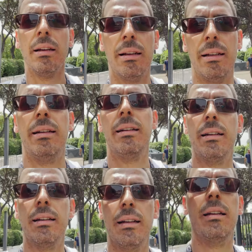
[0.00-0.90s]

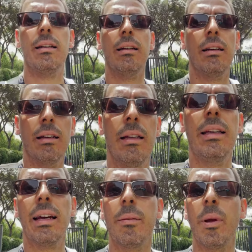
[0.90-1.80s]
Eh,
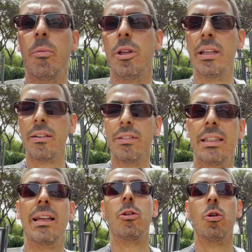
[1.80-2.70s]
ieri abbiamo
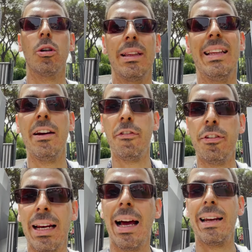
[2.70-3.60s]
intervistato nel
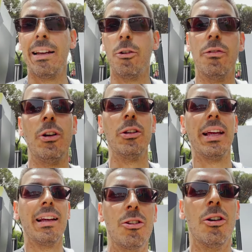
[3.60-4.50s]
finale, non ve l'ho
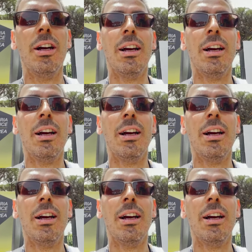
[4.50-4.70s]
detto,